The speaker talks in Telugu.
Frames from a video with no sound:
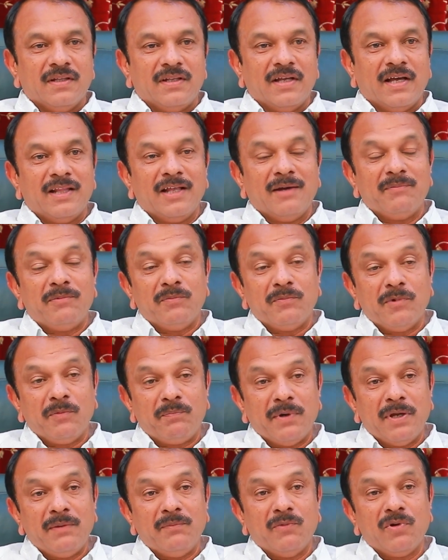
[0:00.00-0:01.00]
దాదాపు
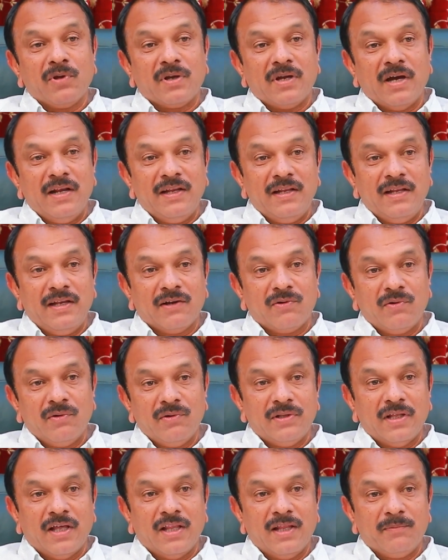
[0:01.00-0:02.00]
ముప్పై మూడు కాలనీలకు
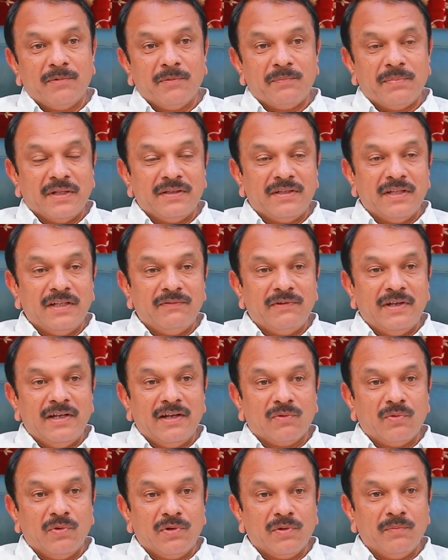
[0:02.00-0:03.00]
దాదాపు పద్దెనిమిది
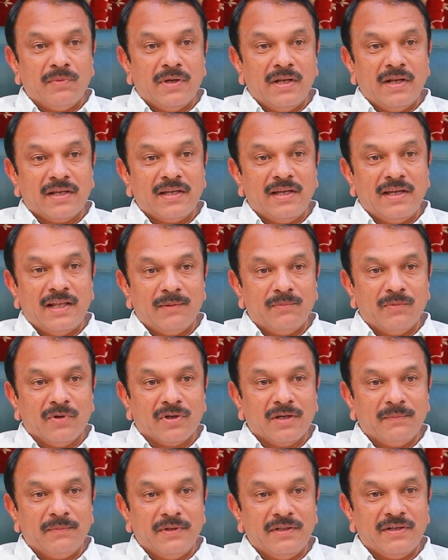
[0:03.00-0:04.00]
వేల కుటుంబాలకి ఇలా
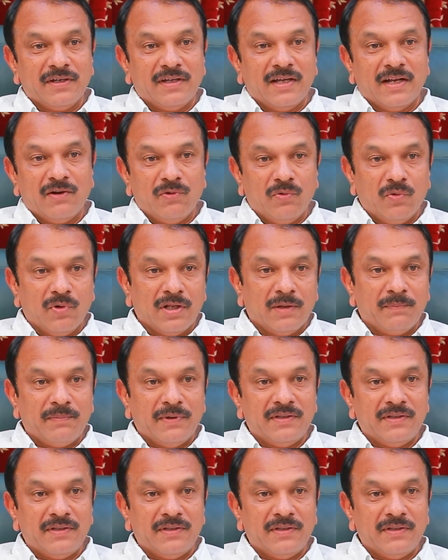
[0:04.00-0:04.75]
ముఖ్యమంత్రి గారు నూట